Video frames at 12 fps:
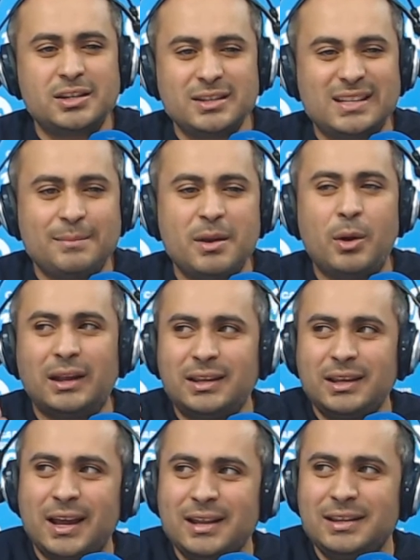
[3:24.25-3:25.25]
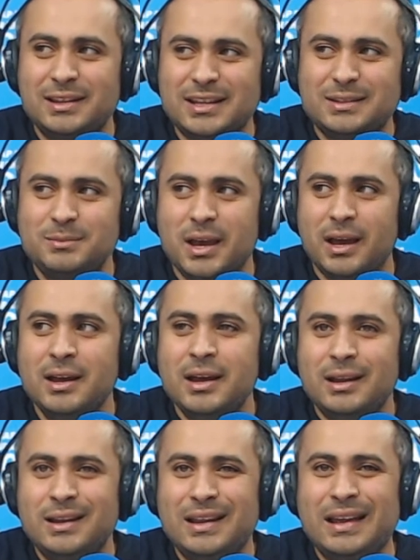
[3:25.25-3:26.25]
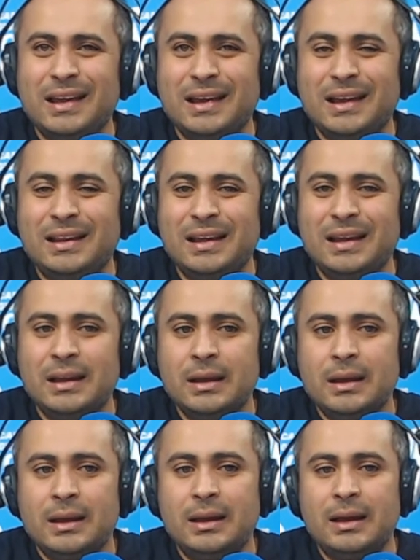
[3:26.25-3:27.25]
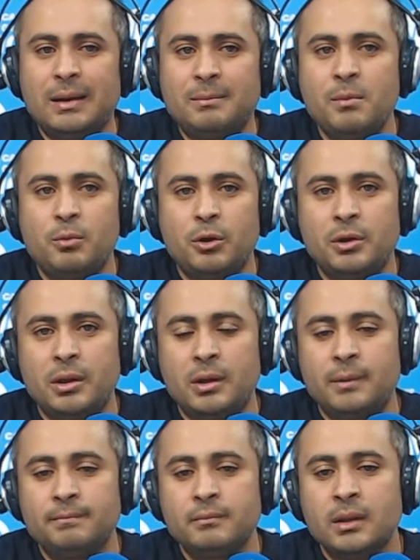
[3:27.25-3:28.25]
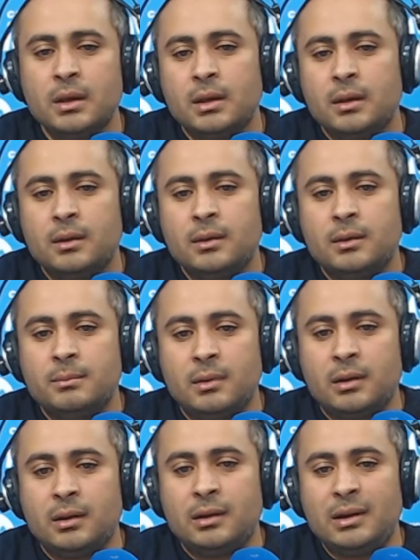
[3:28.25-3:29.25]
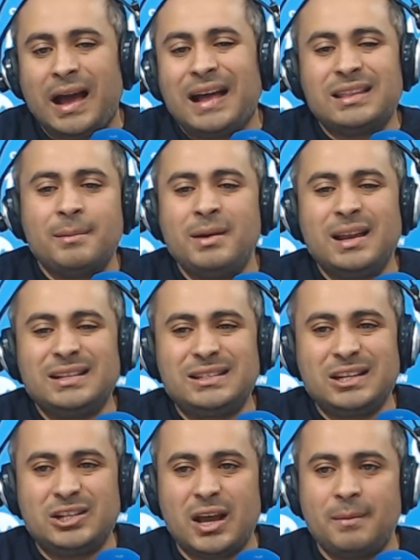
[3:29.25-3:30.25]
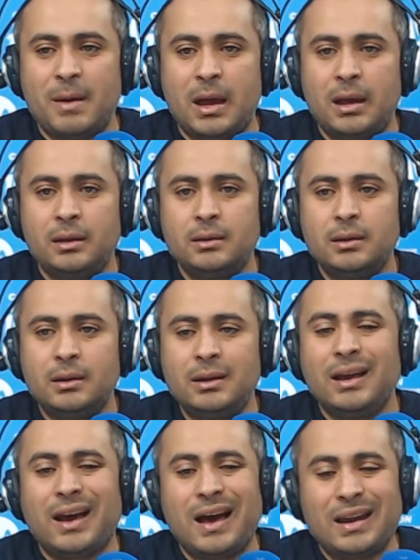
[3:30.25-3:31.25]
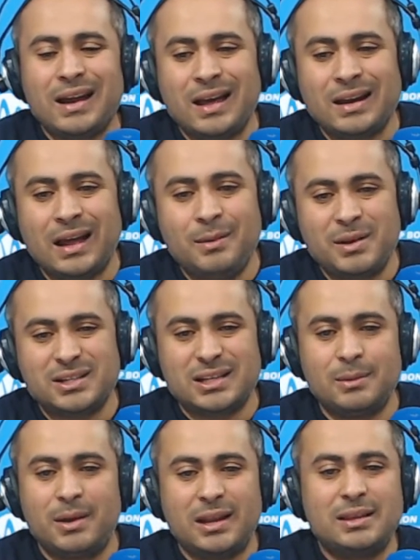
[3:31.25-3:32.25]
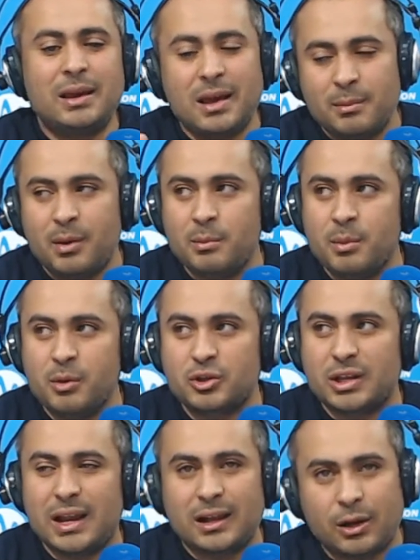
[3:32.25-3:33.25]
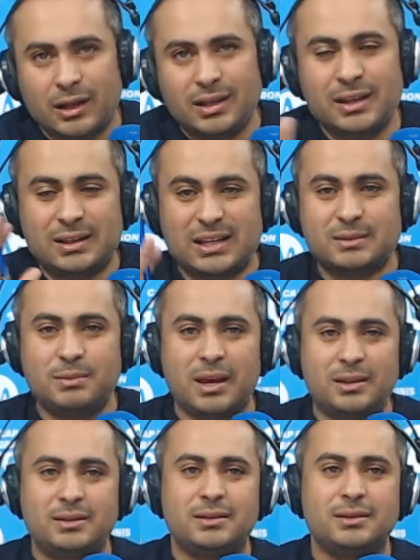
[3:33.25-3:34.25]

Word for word: نسميه اعطينا انت تسميه ل ل آه، ممكن آه، لعدم الاستجابه لقرار المجلس البلدي ماهوش تلكؤ اعطيني تسميه انت